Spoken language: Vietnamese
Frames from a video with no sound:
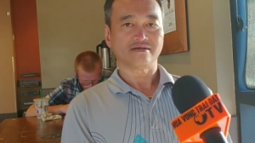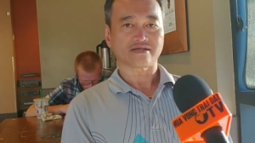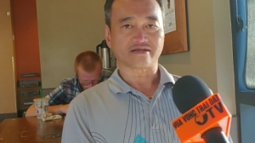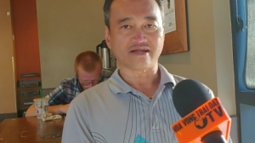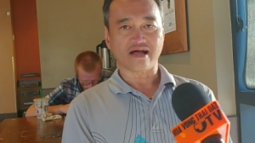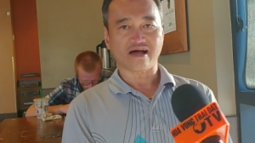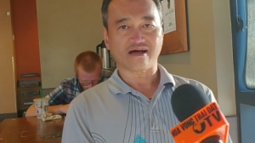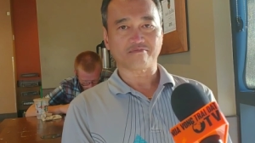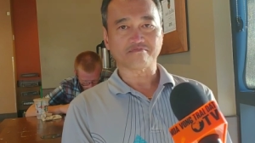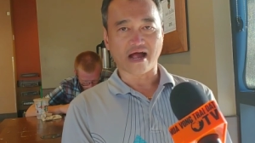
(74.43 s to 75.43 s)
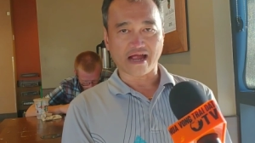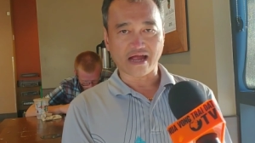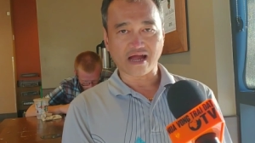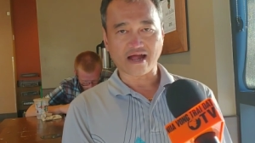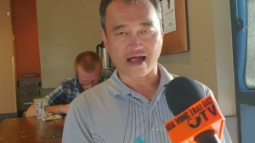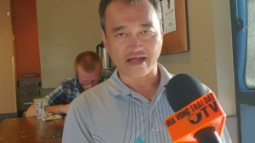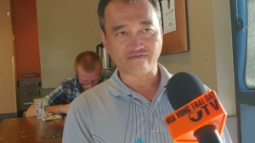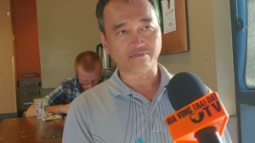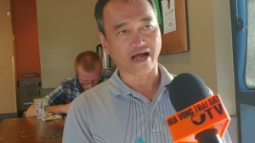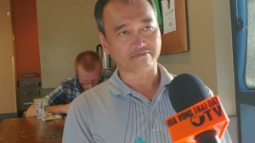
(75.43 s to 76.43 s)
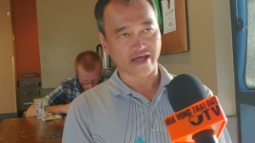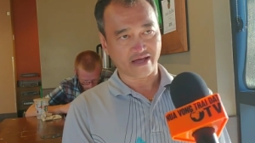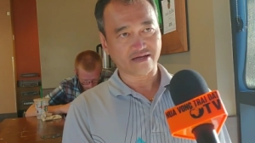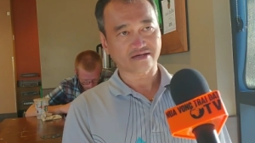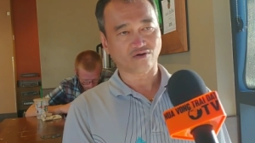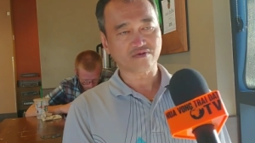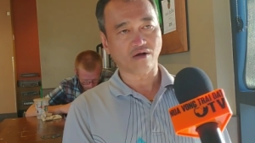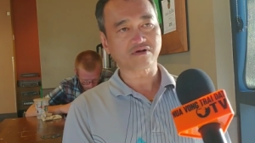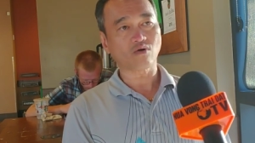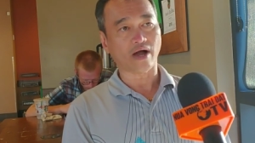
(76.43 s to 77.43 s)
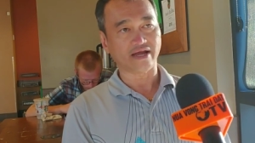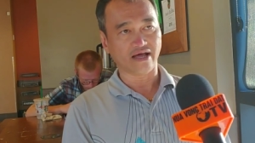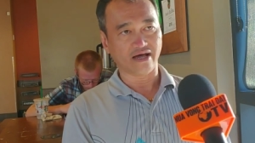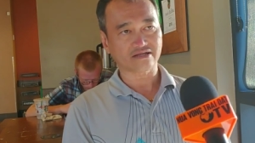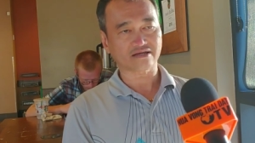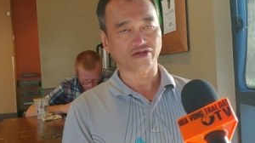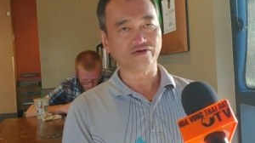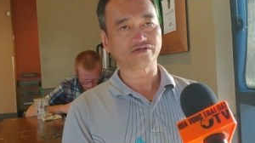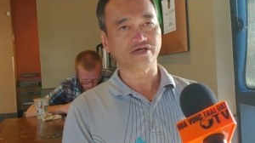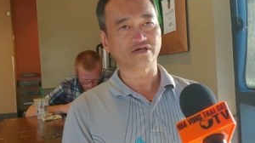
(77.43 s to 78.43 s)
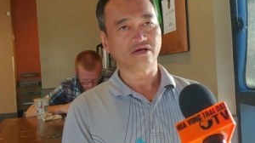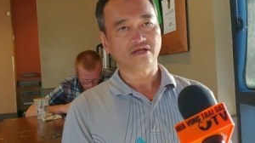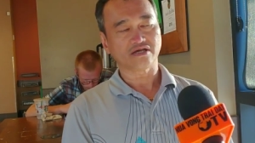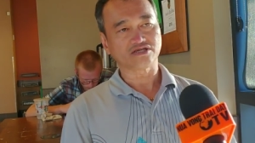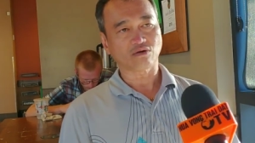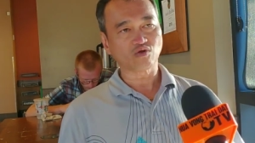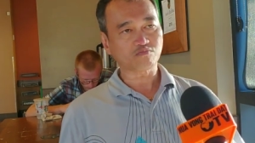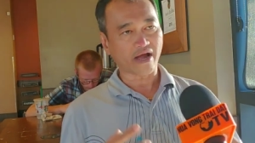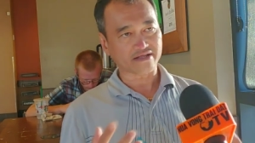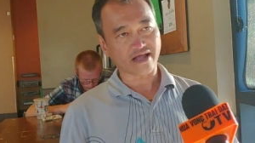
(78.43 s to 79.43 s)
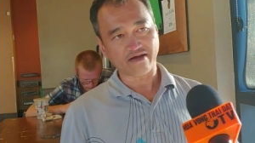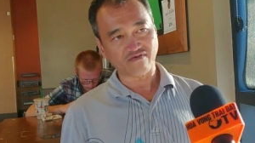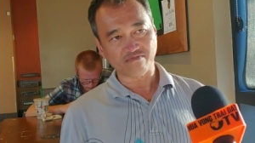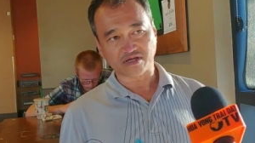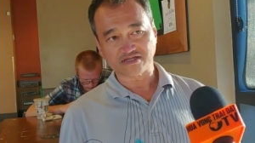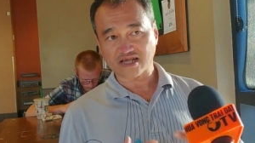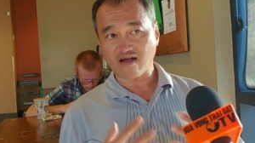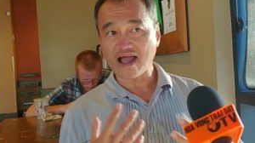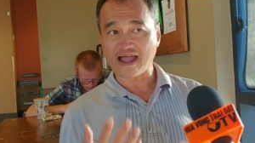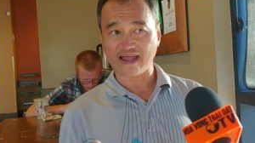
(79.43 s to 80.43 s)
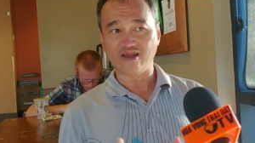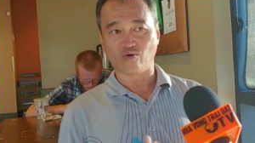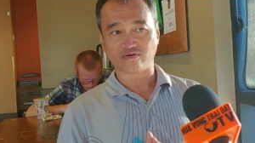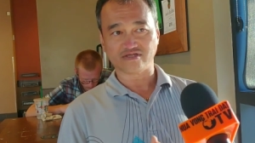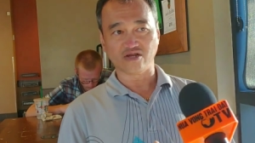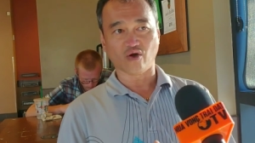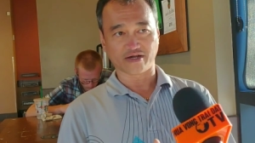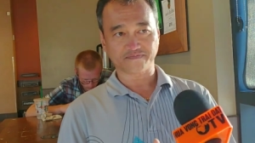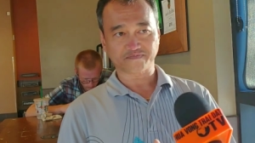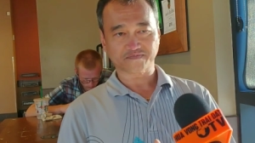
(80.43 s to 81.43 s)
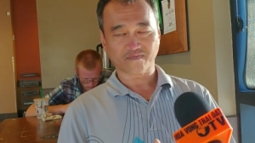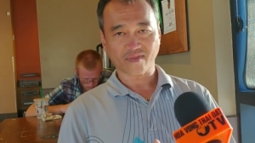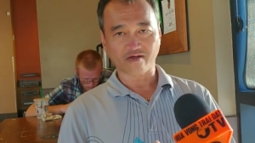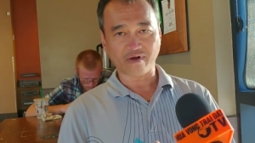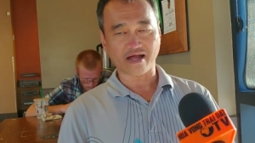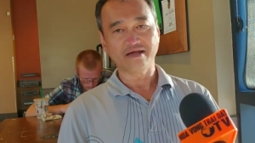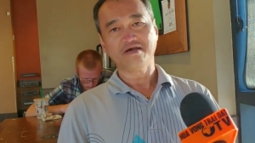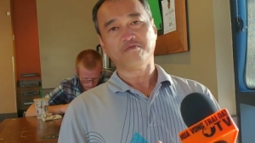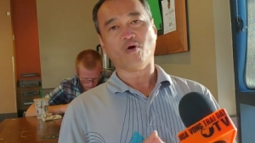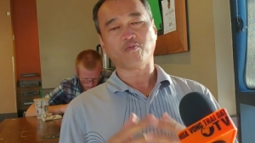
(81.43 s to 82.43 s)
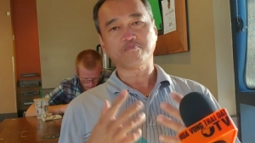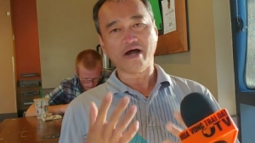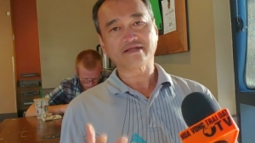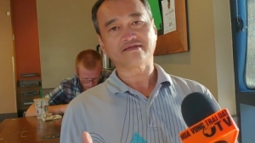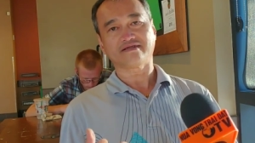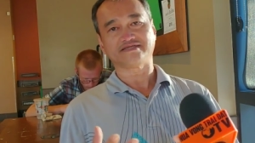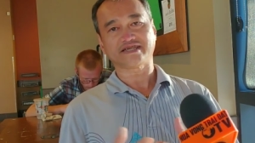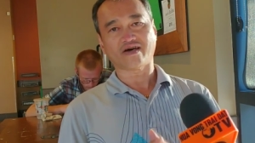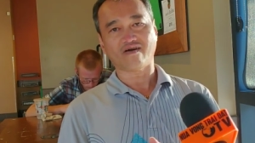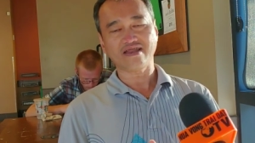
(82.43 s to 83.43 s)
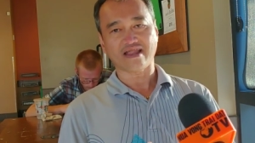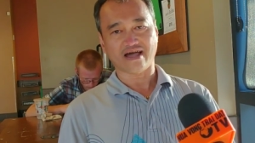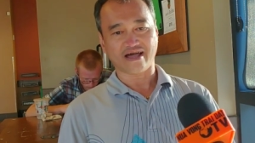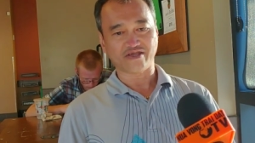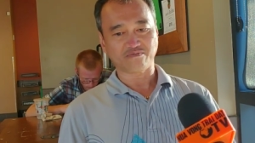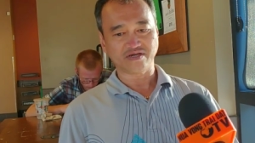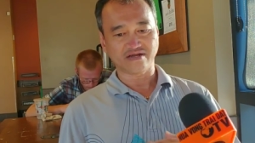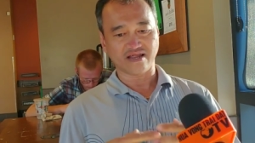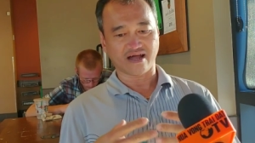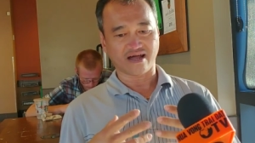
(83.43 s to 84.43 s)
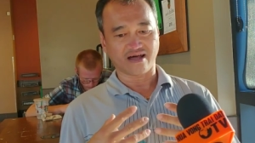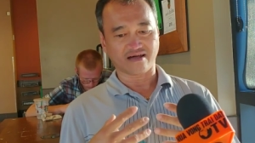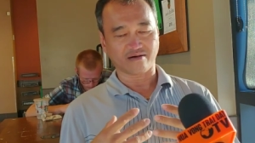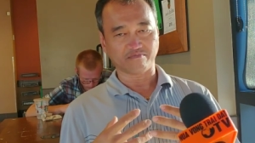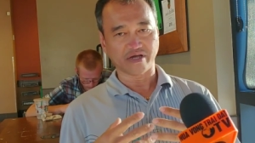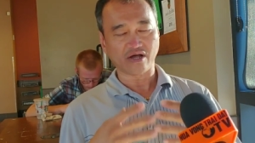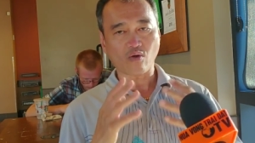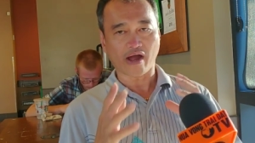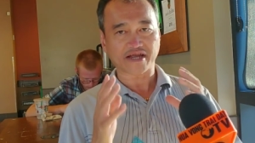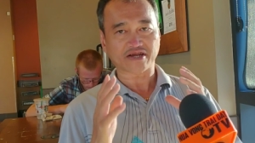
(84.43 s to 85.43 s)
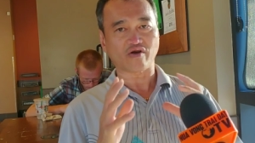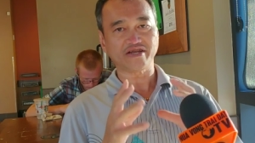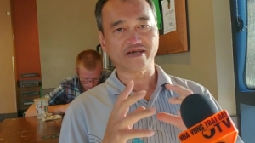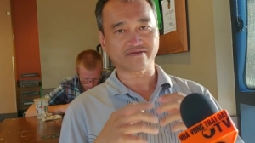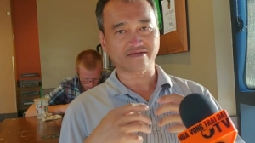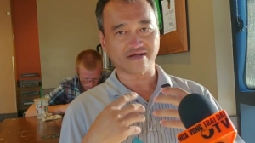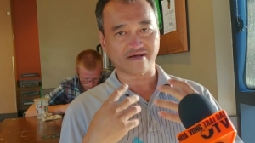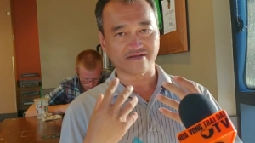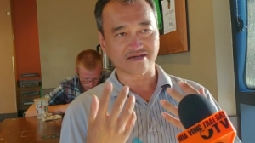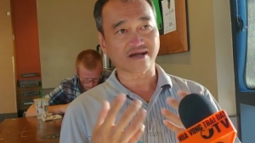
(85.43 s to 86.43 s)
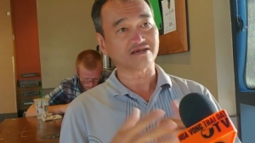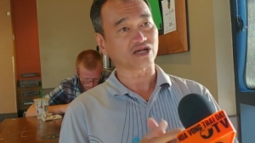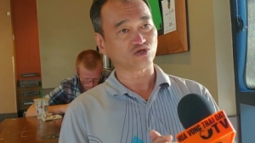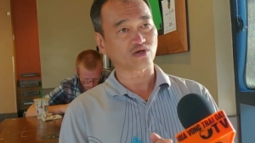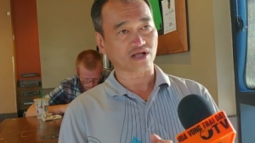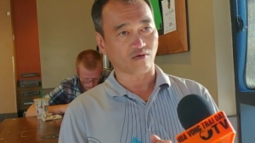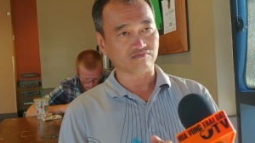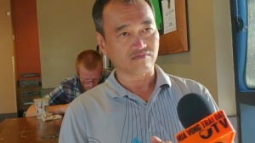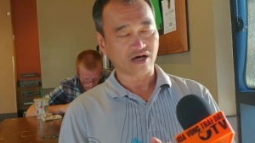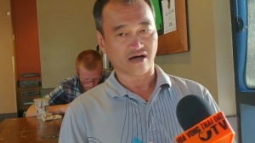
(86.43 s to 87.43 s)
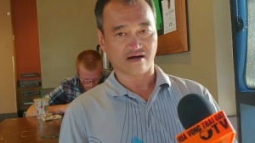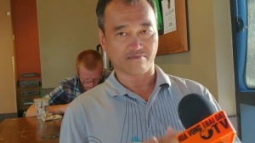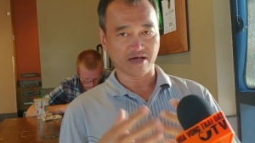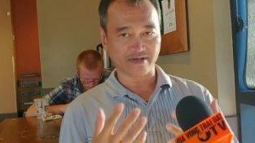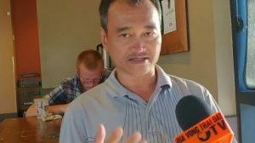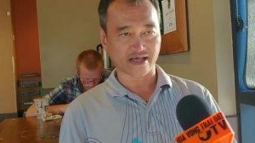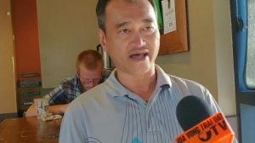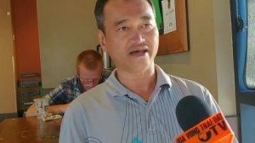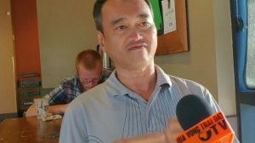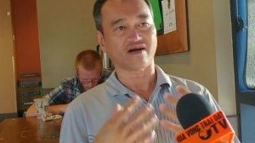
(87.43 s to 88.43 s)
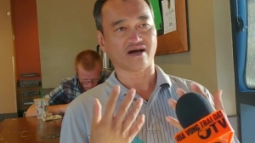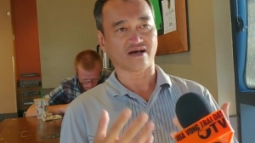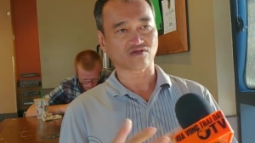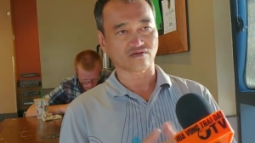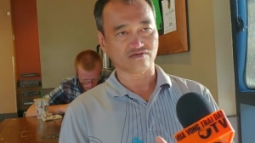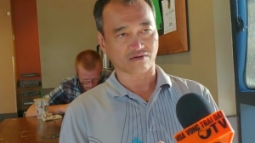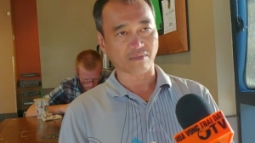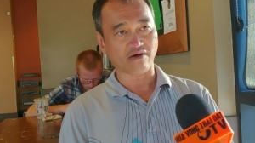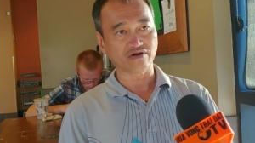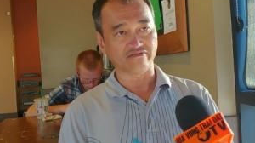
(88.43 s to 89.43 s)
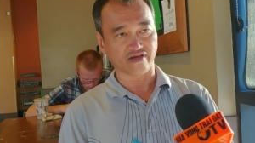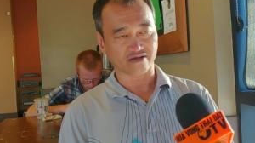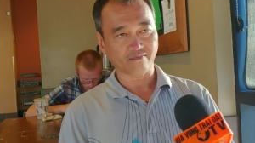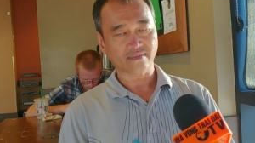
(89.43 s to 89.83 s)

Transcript: Thành ra bạn Khải và bạn bè cũng không có ngoại lệ. Tức là đương nhiên thì trong lúc bàn tán về mình sẽ có hai luồng dư luận, đúng không ạ? Một bên thì sẽ nói là giống như là bây giờ khoan nói đến những cơ sở truyền thông uh, B B C và Nhật báo người Việt,